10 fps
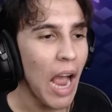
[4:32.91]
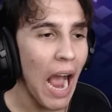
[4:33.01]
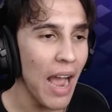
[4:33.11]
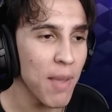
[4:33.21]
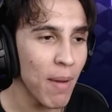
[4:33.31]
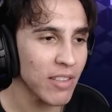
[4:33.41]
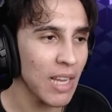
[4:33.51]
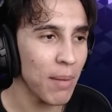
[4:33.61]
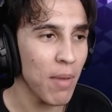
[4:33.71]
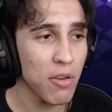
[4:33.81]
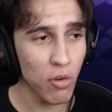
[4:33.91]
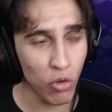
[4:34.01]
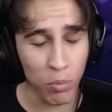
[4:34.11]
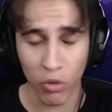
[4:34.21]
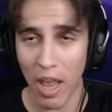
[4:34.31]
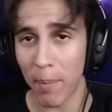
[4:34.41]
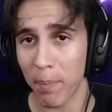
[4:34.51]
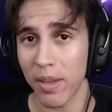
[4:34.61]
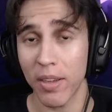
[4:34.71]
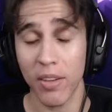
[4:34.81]
Aí basicamente os bonecos
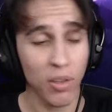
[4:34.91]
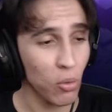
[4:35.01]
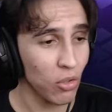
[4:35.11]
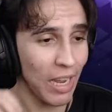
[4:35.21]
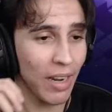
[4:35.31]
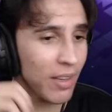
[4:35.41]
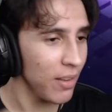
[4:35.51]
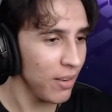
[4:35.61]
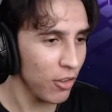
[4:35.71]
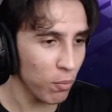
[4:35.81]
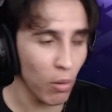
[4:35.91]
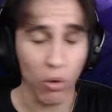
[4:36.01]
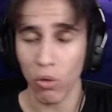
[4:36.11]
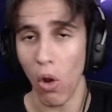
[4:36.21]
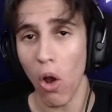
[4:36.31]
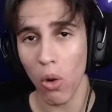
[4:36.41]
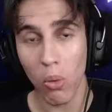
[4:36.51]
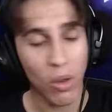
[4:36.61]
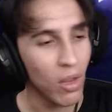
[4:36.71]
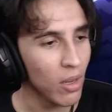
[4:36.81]
que são os caras que exploram os
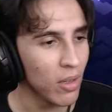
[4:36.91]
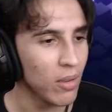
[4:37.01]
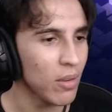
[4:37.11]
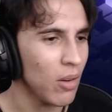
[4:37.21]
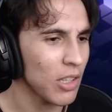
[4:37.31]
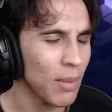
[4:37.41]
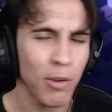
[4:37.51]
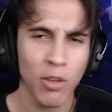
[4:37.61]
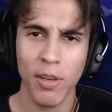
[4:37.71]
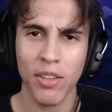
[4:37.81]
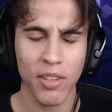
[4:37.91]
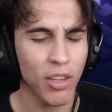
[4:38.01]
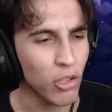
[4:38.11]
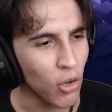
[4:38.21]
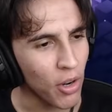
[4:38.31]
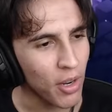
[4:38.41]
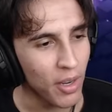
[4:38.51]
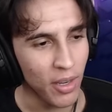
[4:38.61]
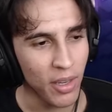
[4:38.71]
Hollow. Acho que é mais ou menos assim a história.